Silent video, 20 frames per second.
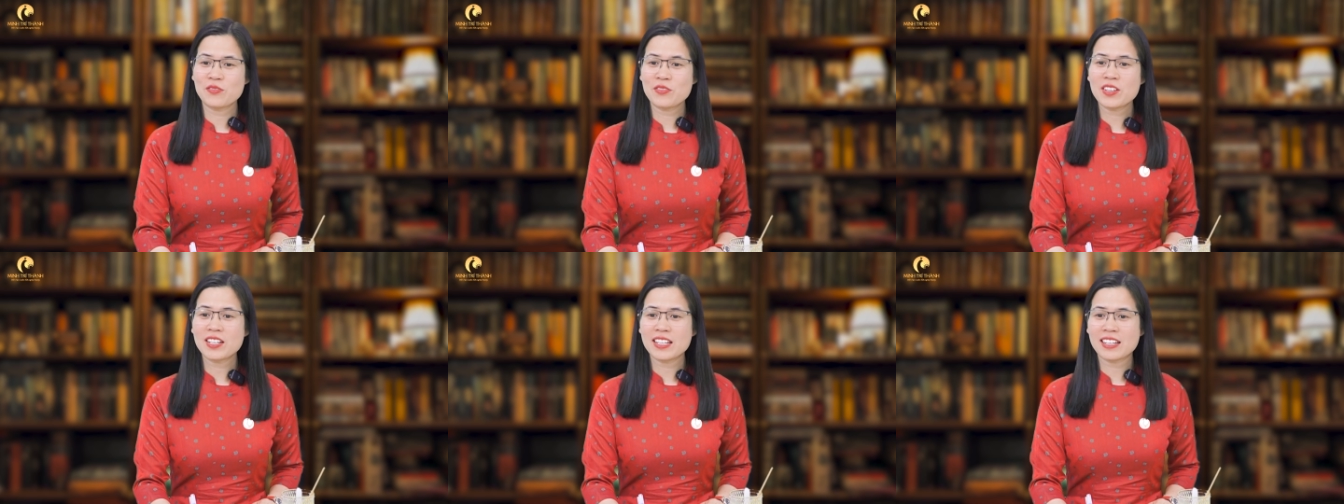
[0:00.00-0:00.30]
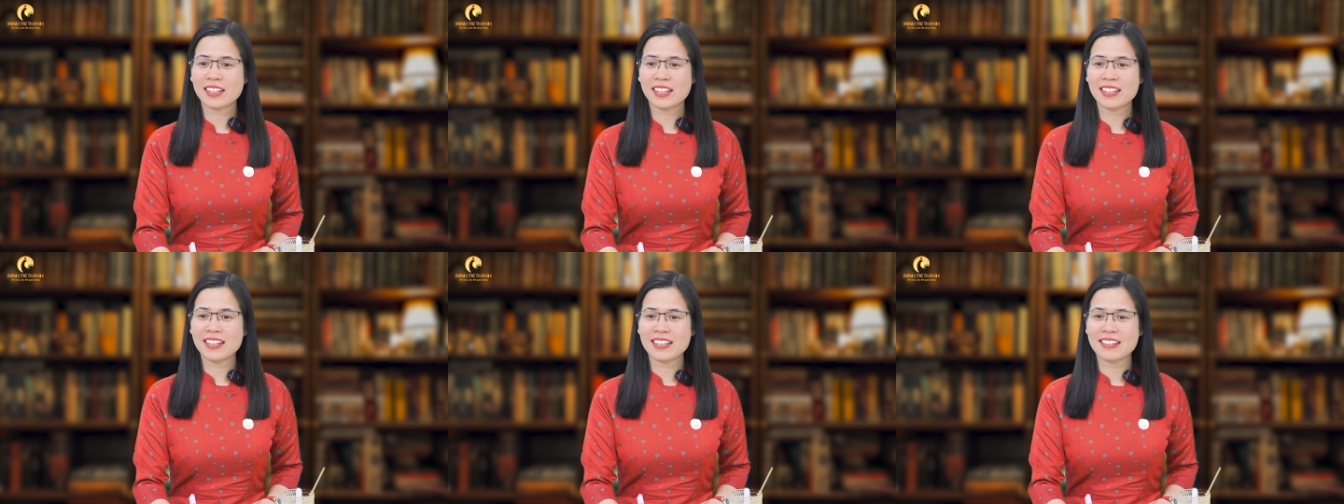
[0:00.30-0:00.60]
viết
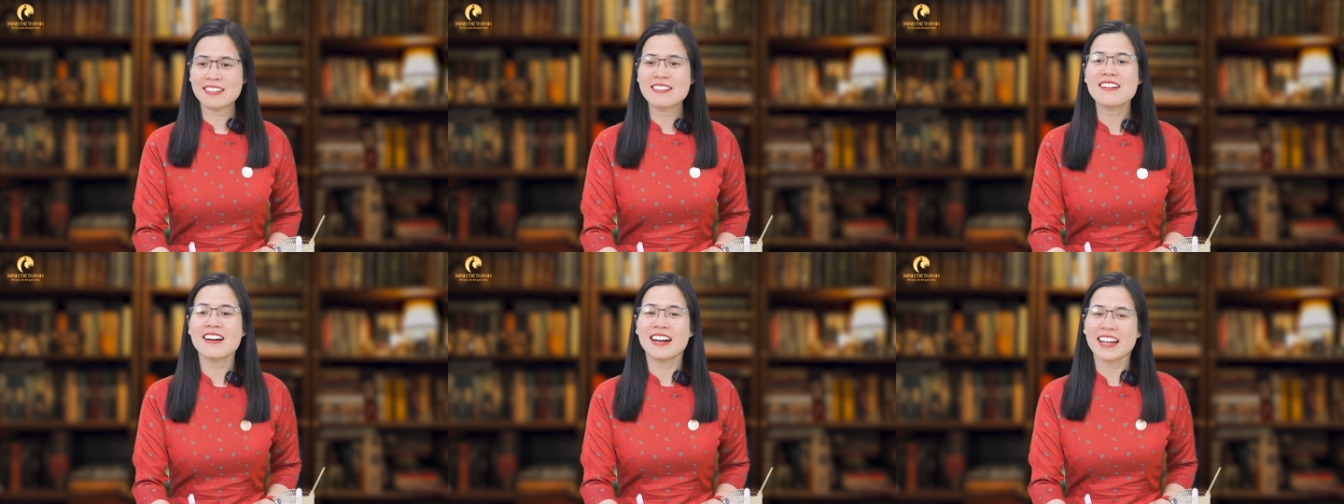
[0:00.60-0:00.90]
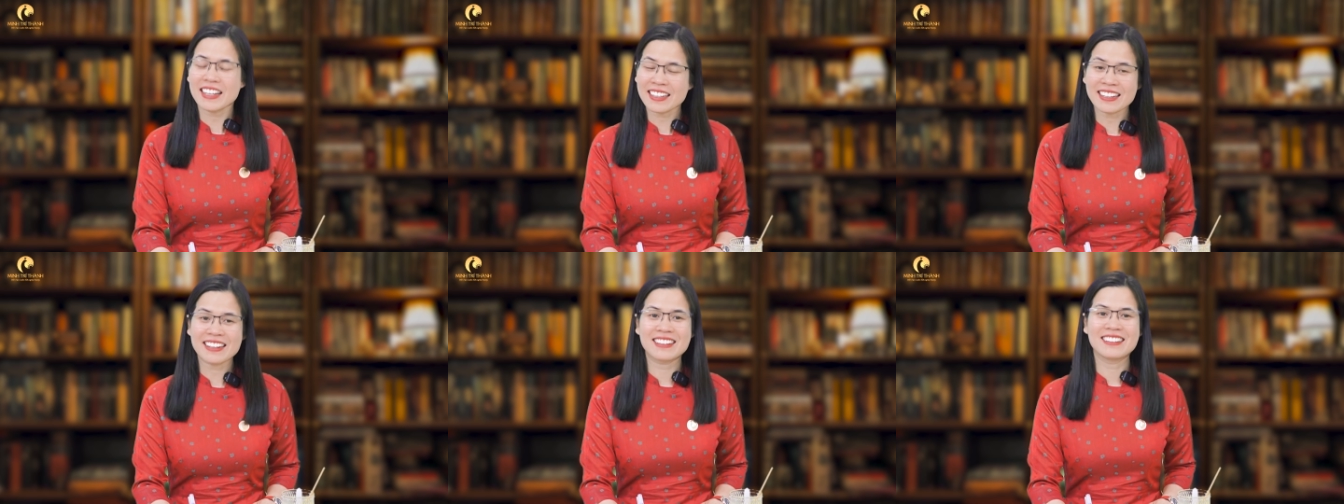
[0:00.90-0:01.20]
đến cái này ngượng
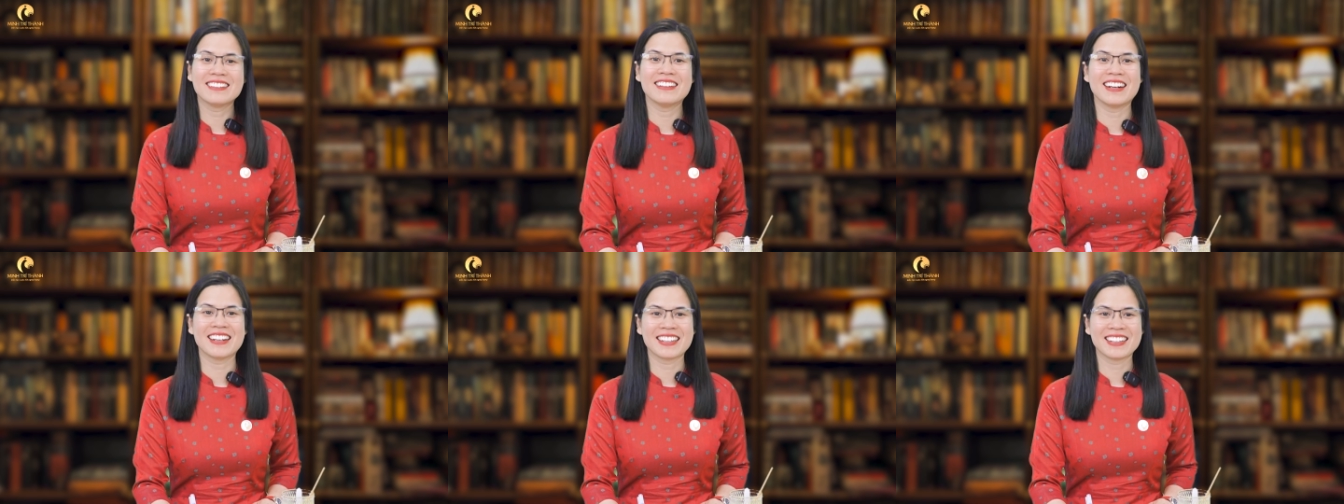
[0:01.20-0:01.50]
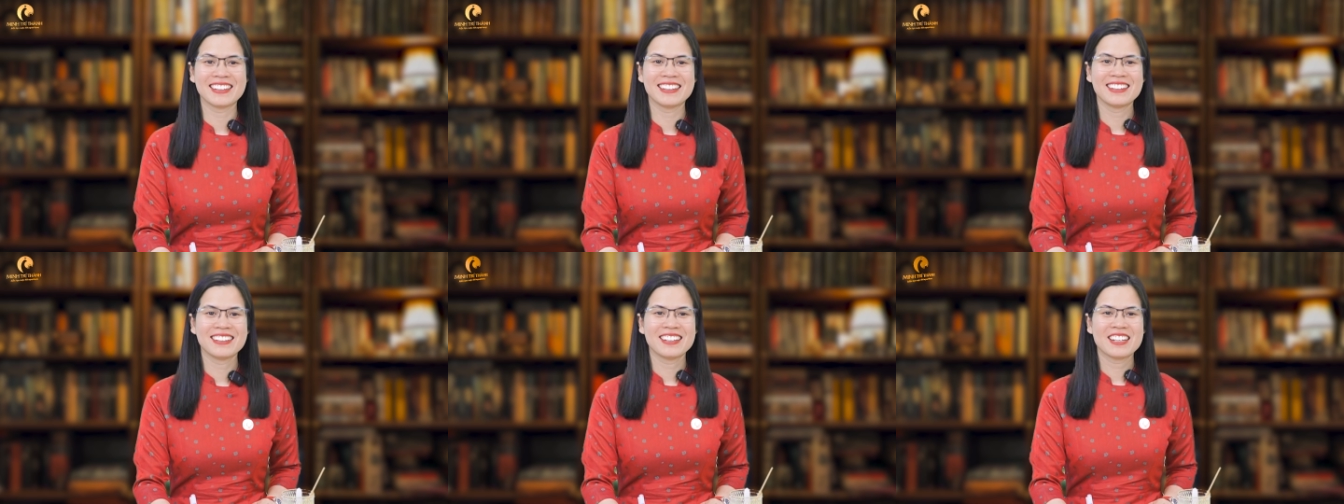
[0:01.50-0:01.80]
hết cả
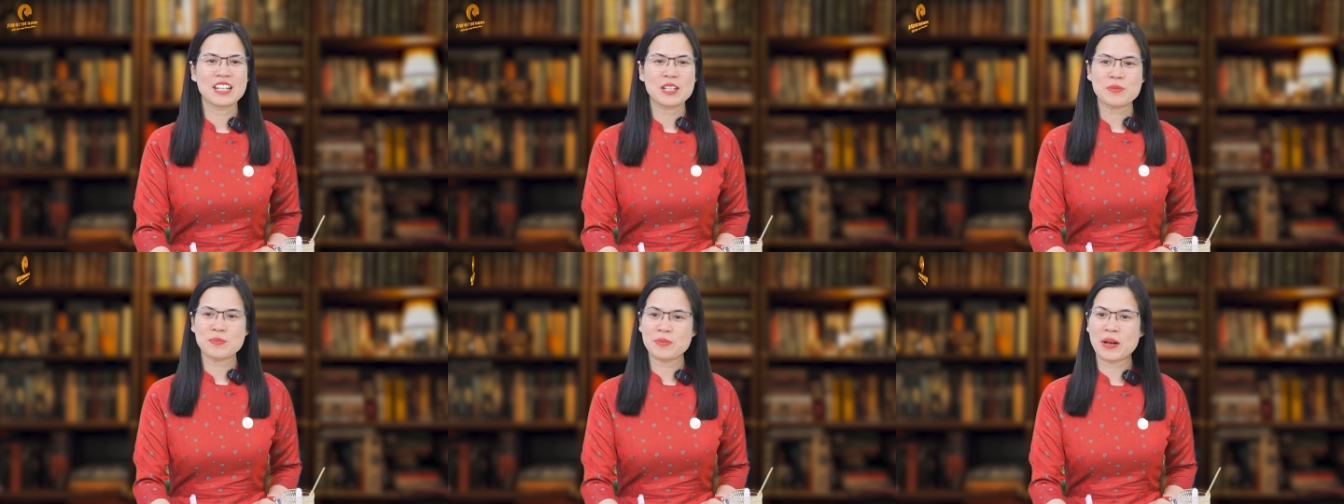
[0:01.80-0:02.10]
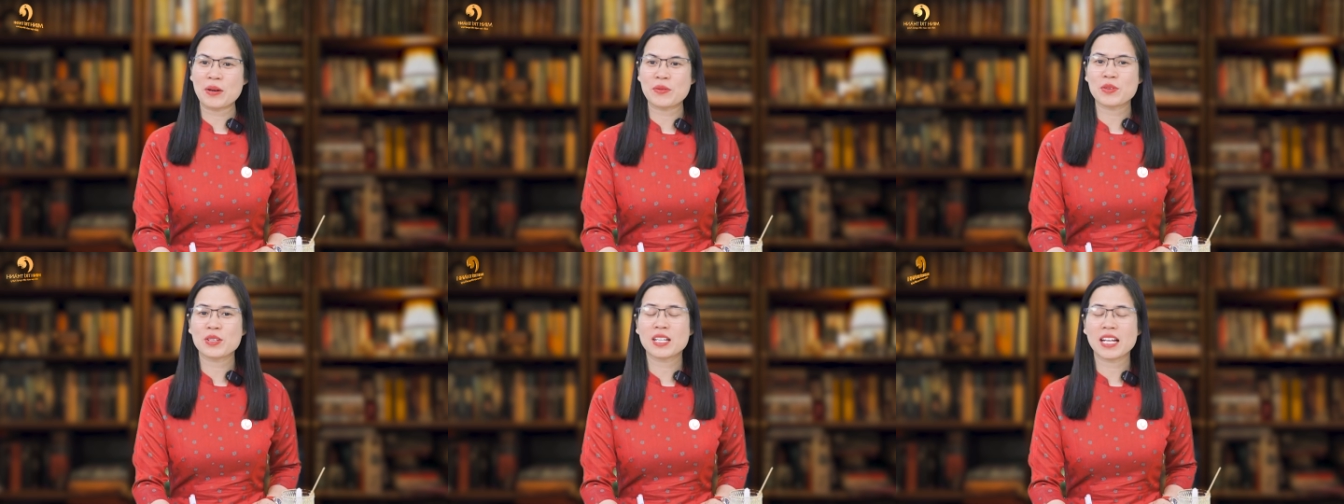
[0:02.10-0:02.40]
người
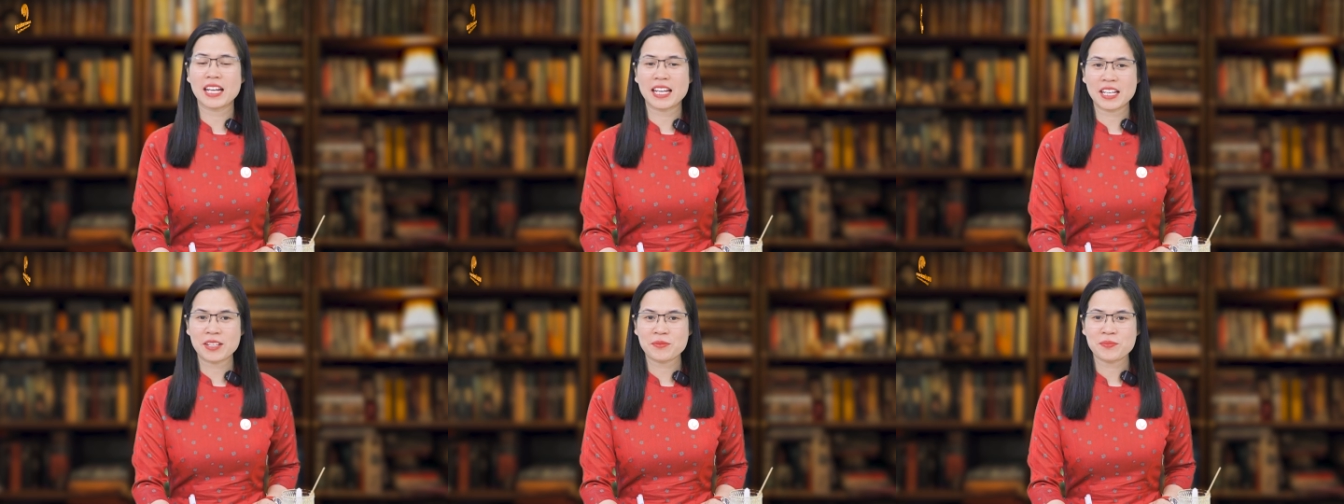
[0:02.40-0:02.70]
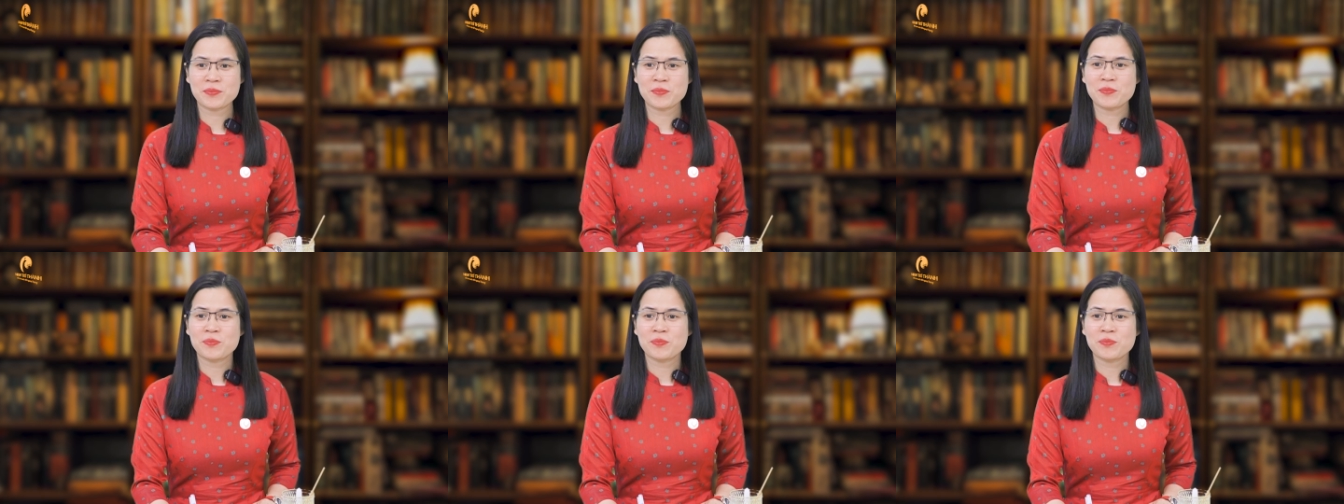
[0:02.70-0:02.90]
bảo như thế